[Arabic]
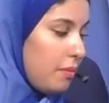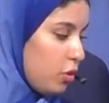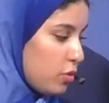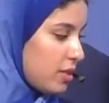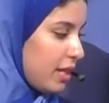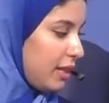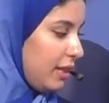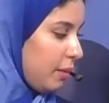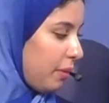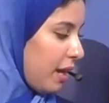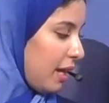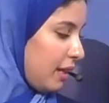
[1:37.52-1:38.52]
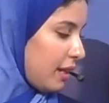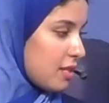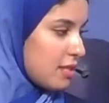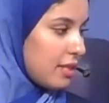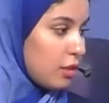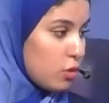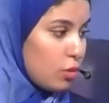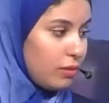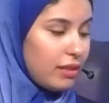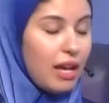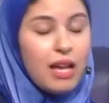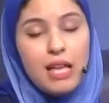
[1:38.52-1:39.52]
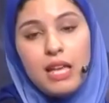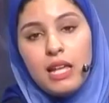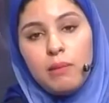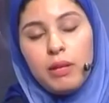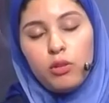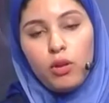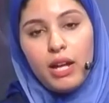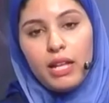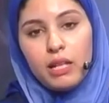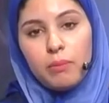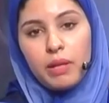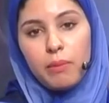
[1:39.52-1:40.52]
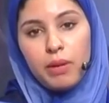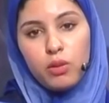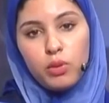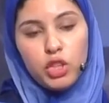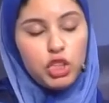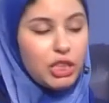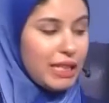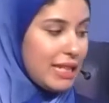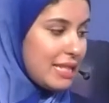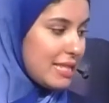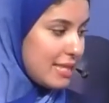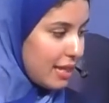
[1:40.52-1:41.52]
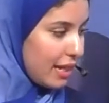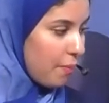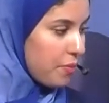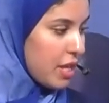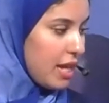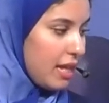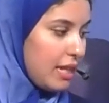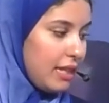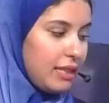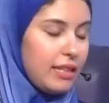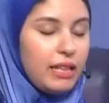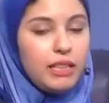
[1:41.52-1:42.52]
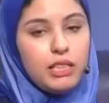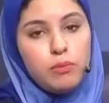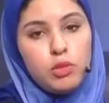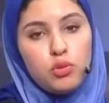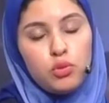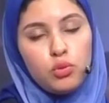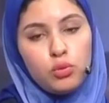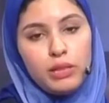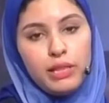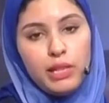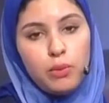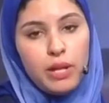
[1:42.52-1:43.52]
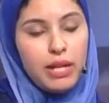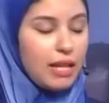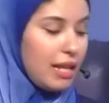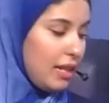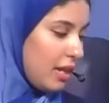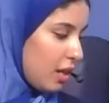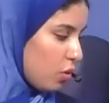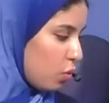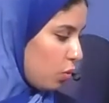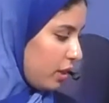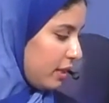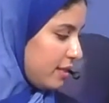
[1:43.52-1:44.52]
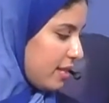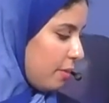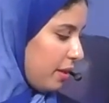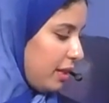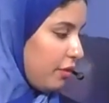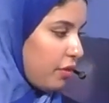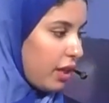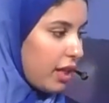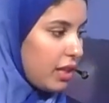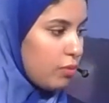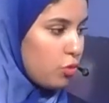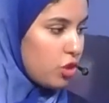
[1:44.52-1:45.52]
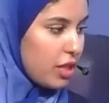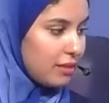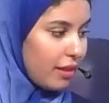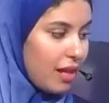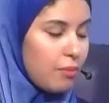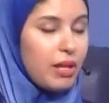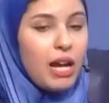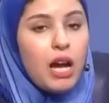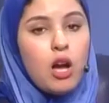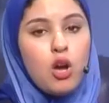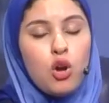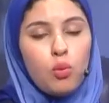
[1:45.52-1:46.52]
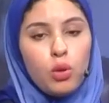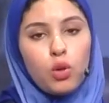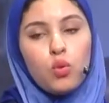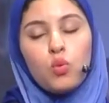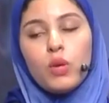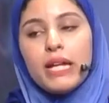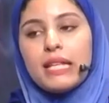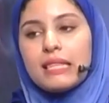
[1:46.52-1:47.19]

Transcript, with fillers: حسين اللي بقى على رأس السلطة ما يقارب 24 سنة على يد عدد من جنود اللواء الأول تابع لفرقة المشاة الرابعة والقوات